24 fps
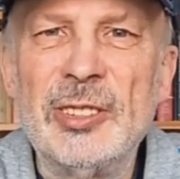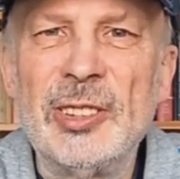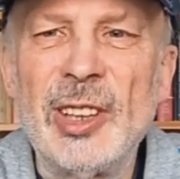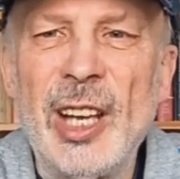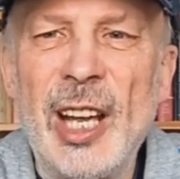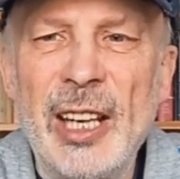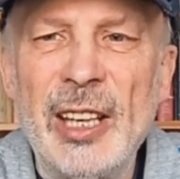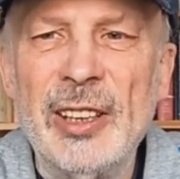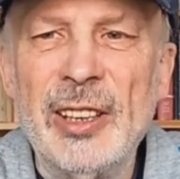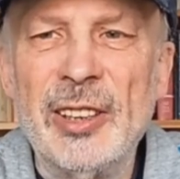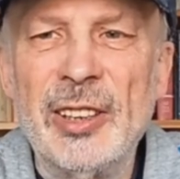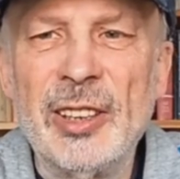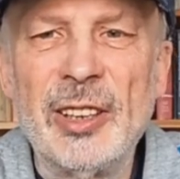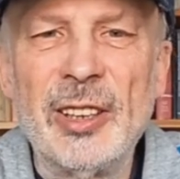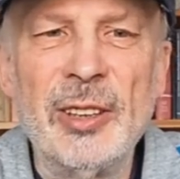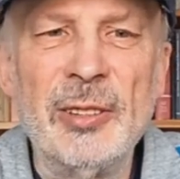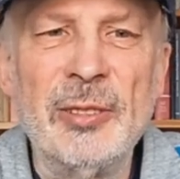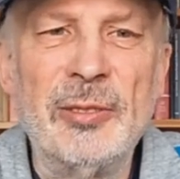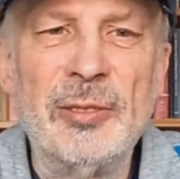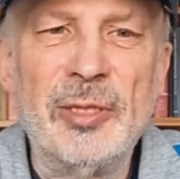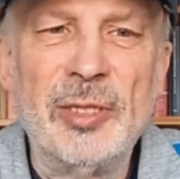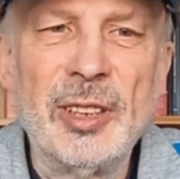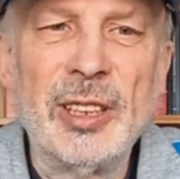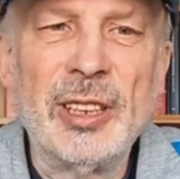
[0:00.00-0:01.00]

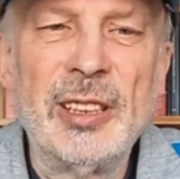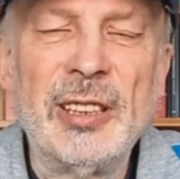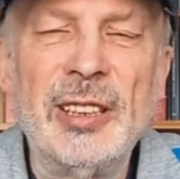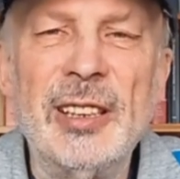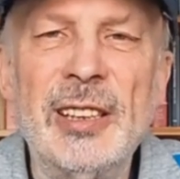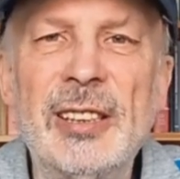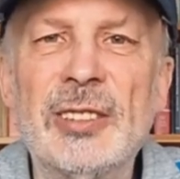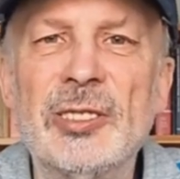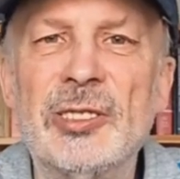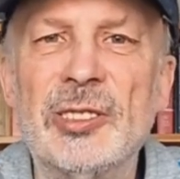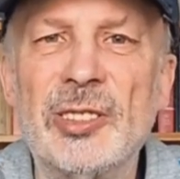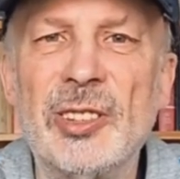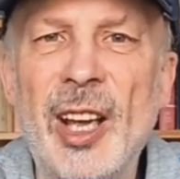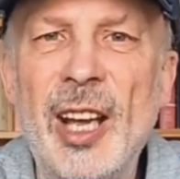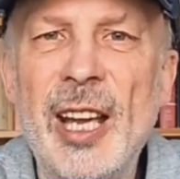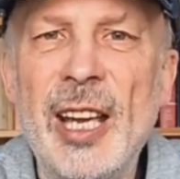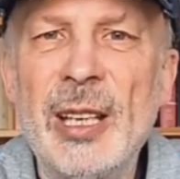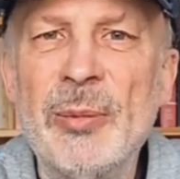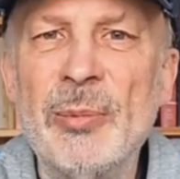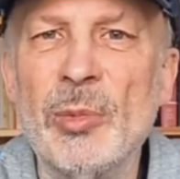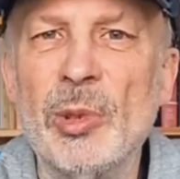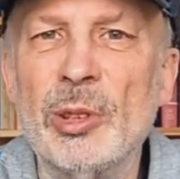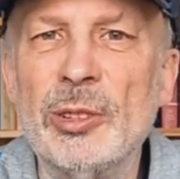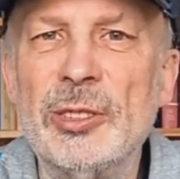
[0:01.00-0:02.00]
andere wirklich sein
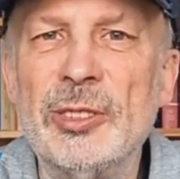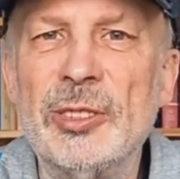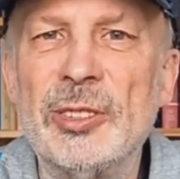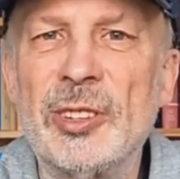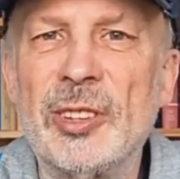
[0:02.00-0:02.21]
muss,